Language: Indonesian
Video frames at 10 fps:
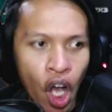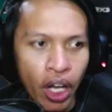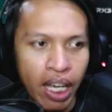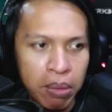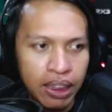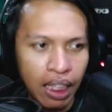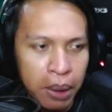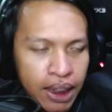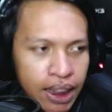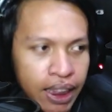Oke, Mr.
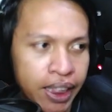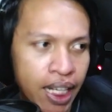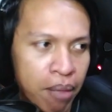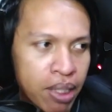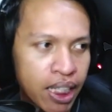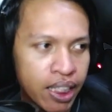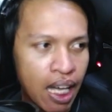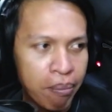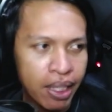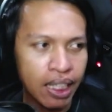Mrs. ini dia
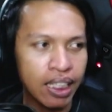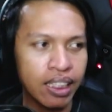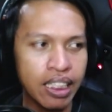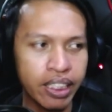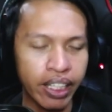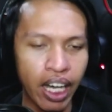ability-ability-nya